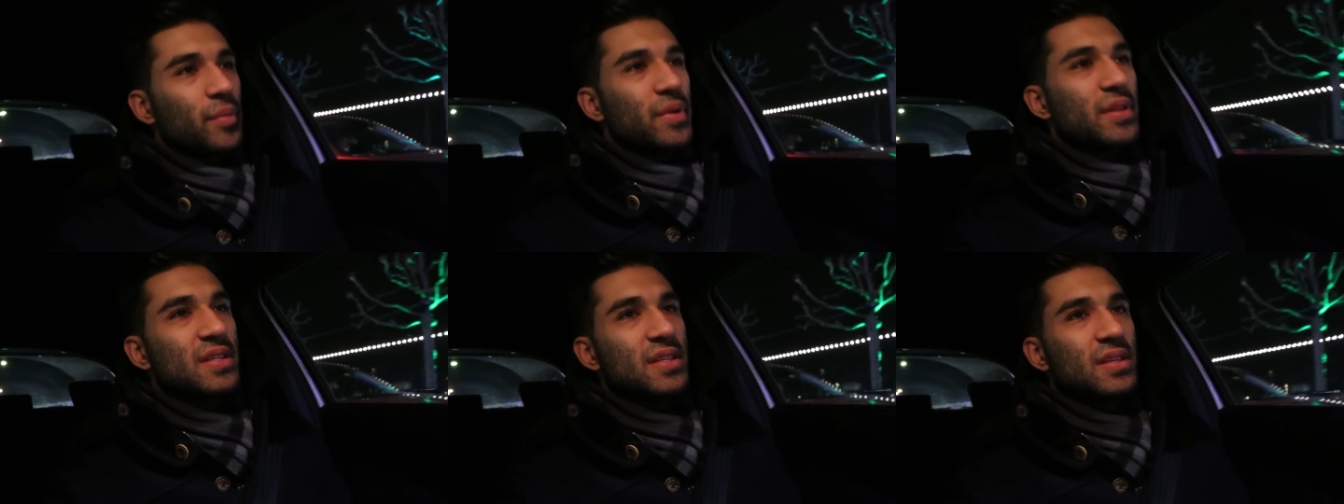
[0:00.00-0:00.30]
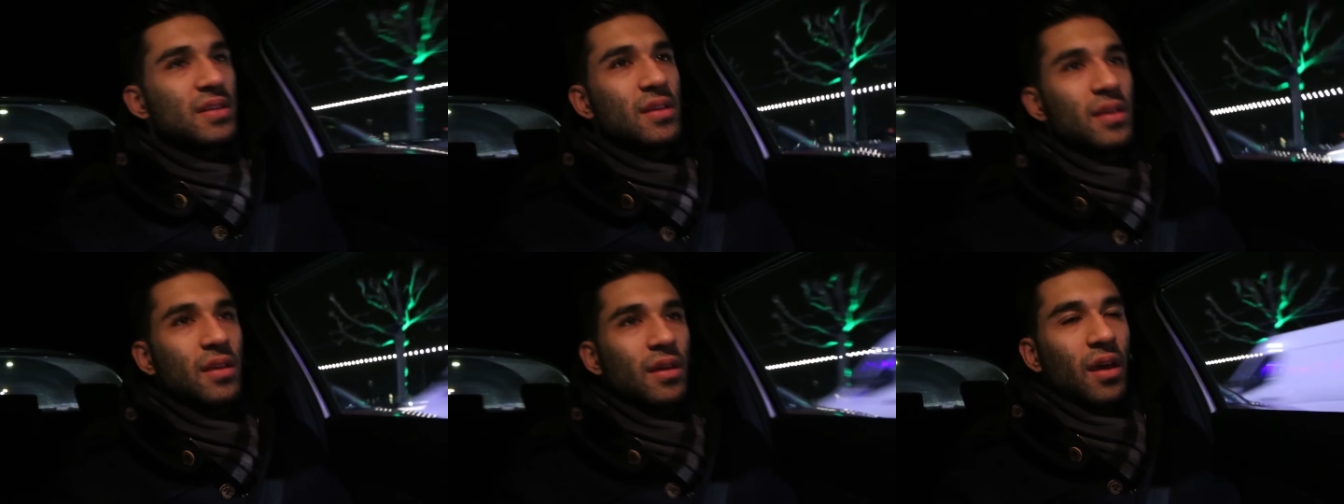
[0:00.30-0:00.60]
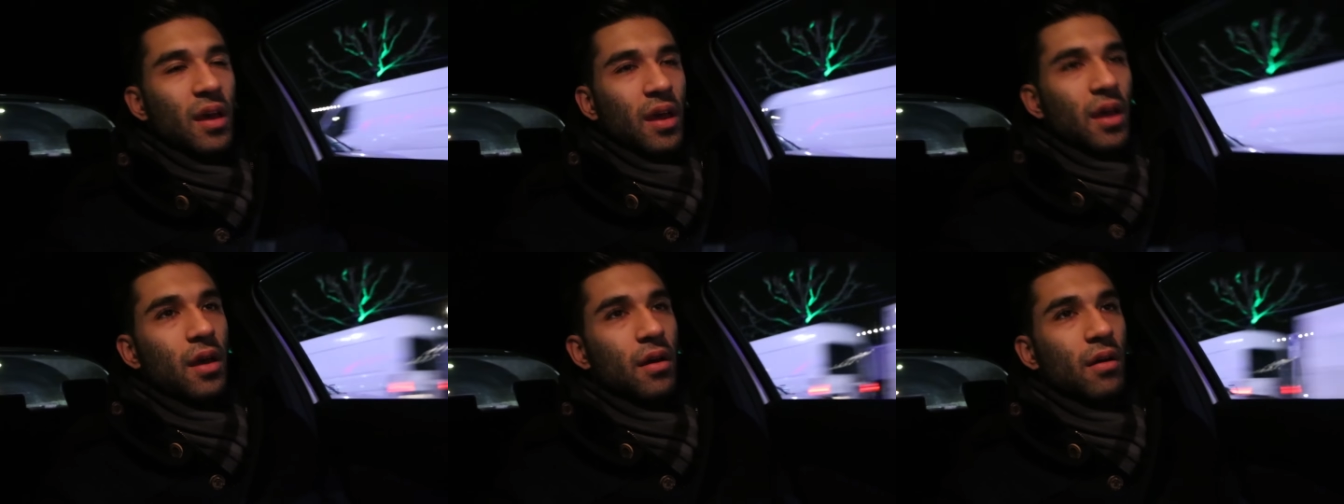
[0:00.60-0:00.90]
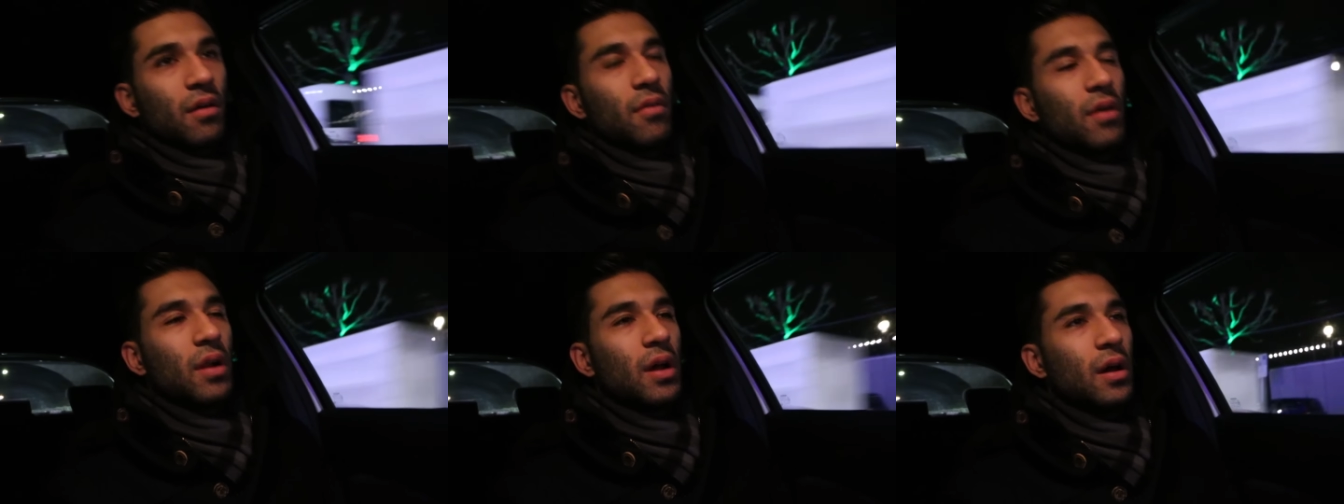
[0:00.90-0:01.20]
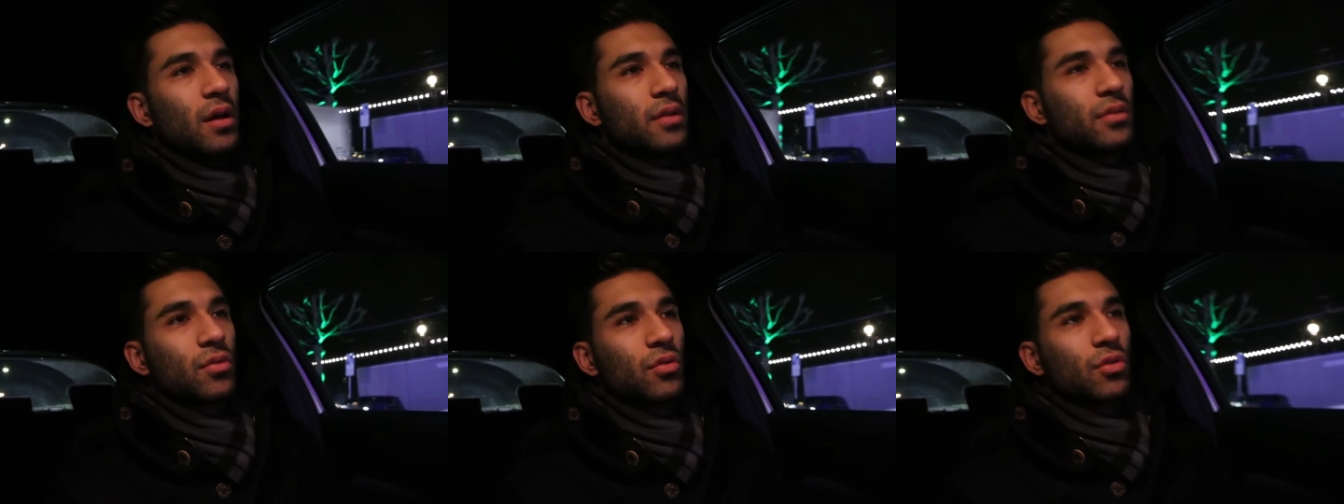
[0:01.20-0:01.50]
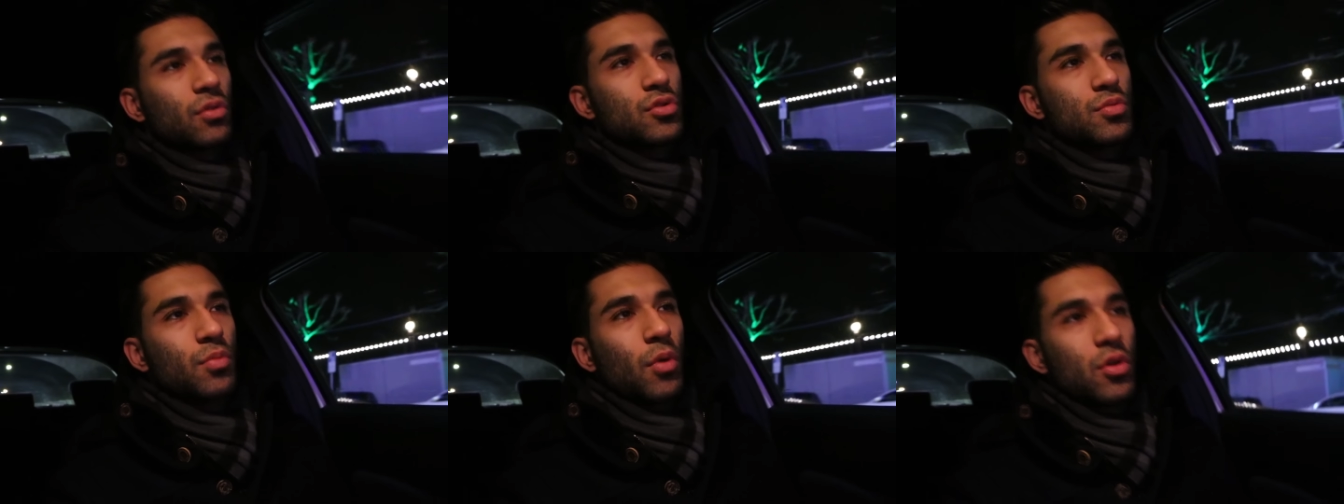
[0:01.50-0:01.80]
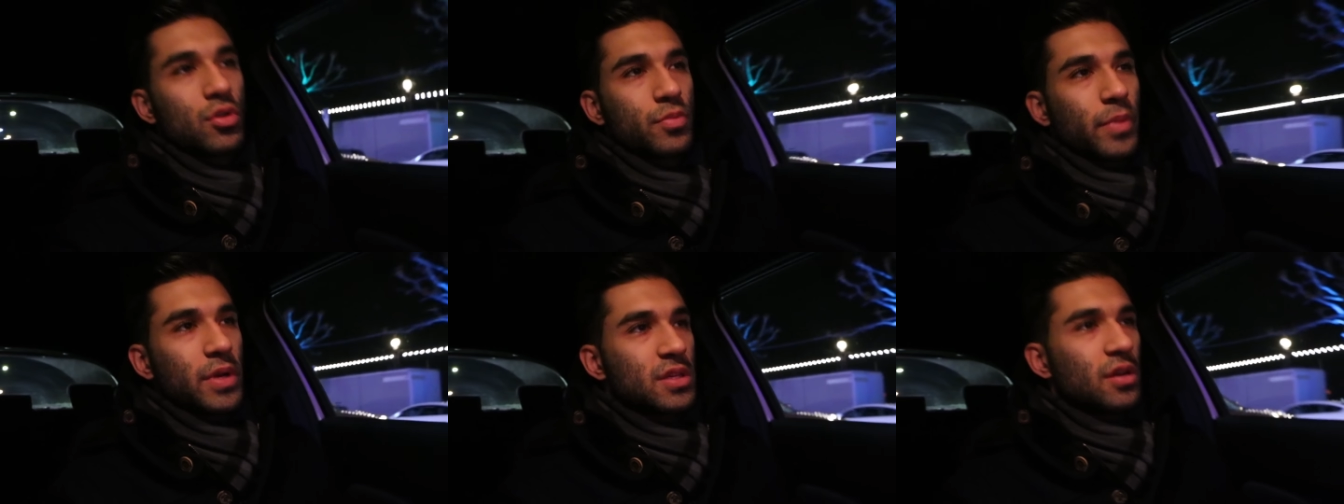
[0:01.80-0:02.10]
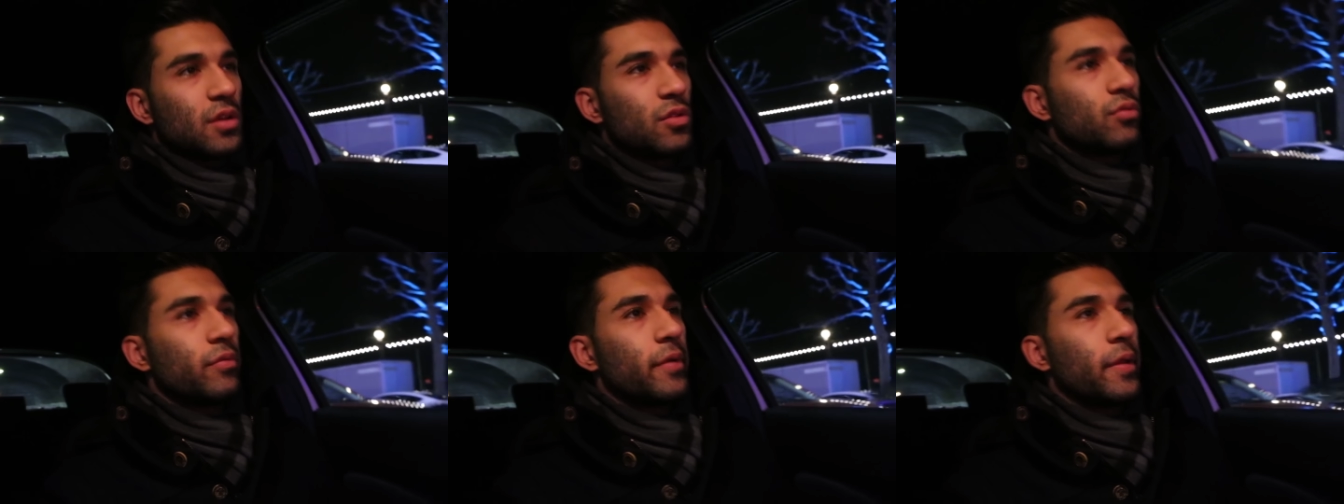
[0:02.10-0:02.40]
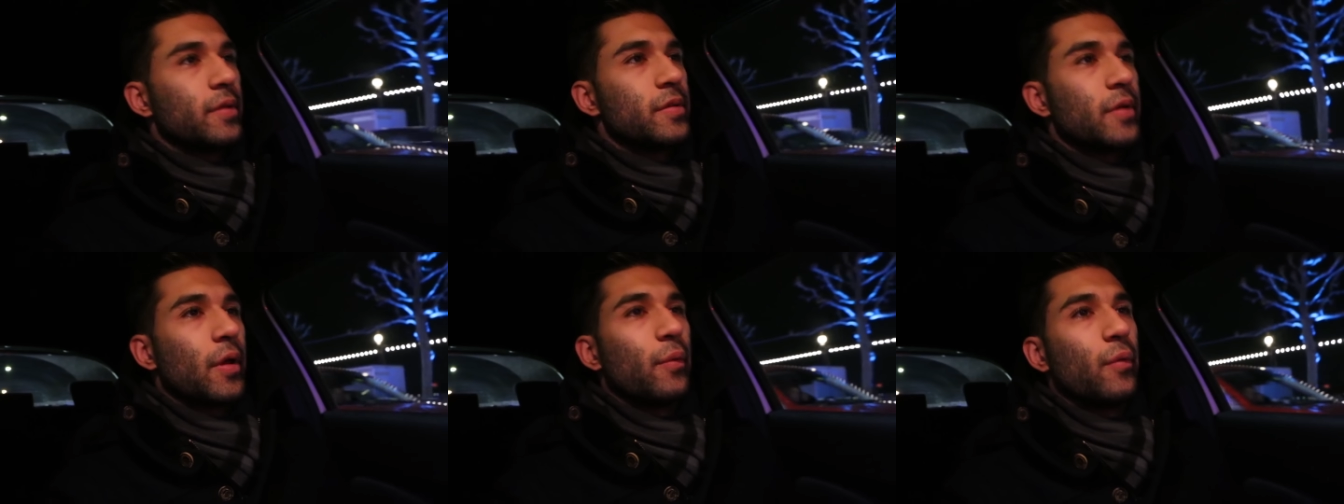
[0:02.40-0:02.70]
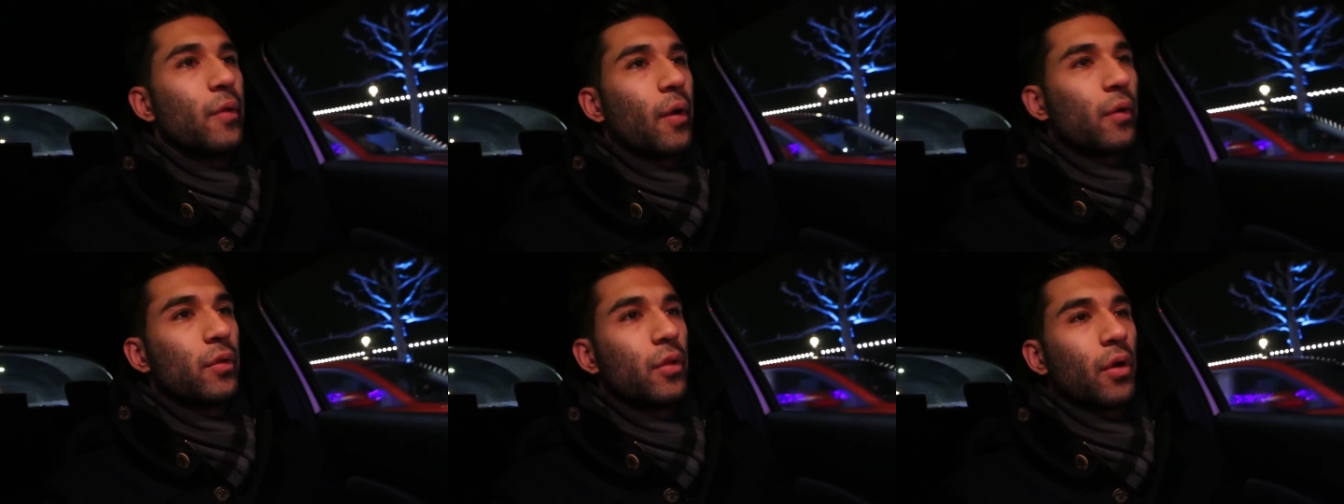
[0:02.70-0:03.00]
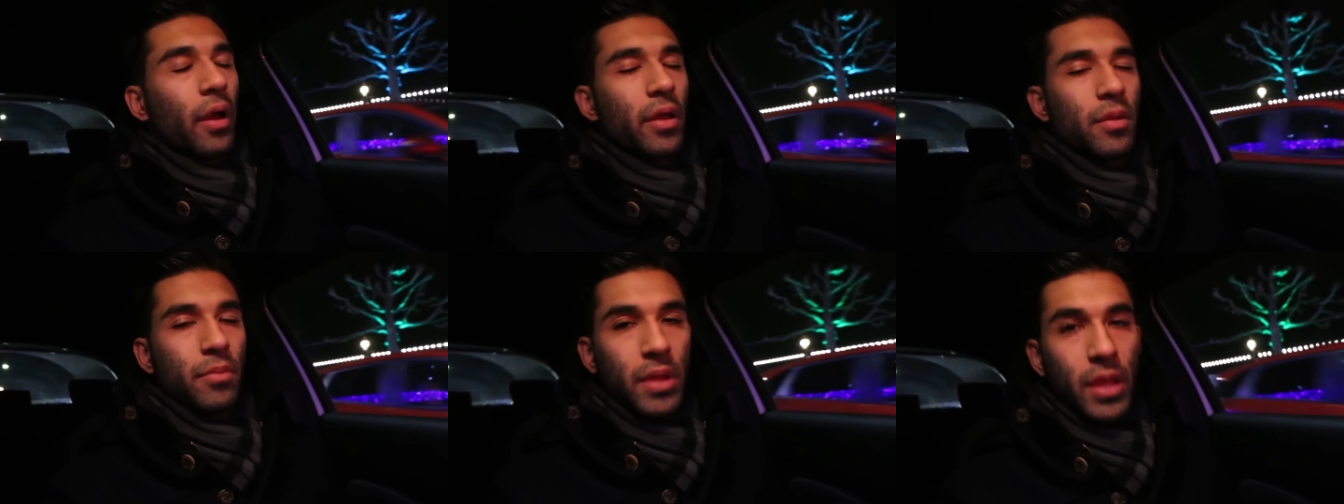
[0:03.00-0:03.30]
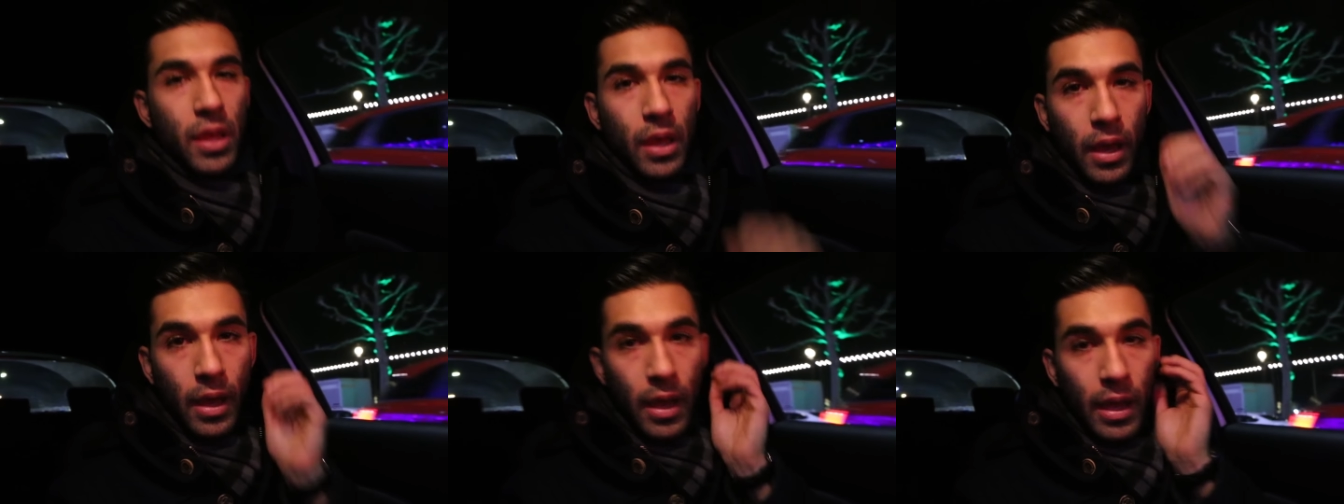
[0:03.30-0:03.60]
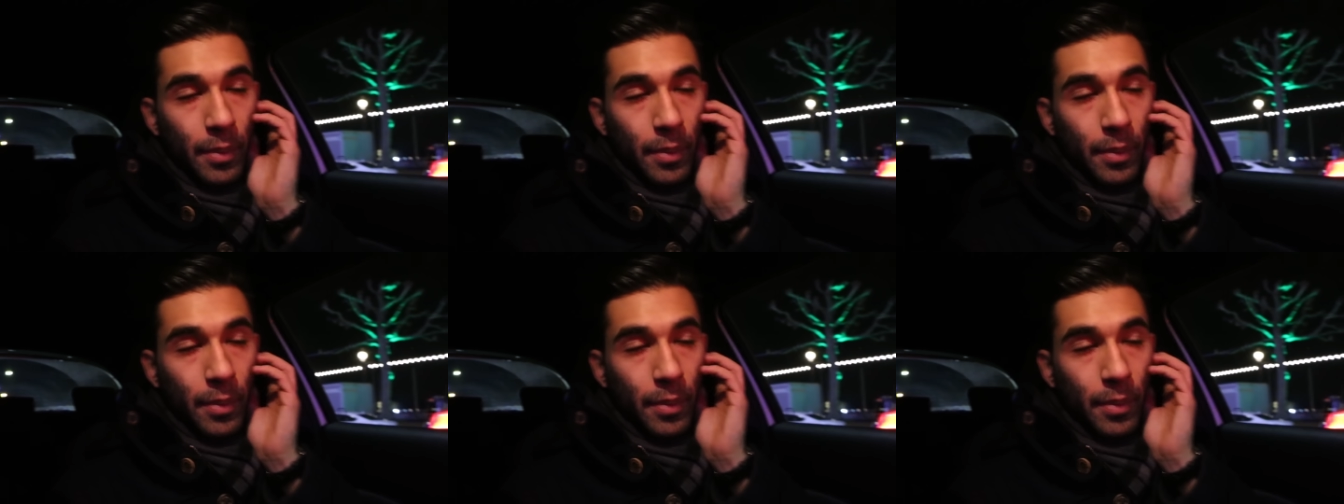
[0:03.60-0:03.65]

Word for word: midi et euh, voilà tant que je mange machin et tout il est déjà 1h 1h30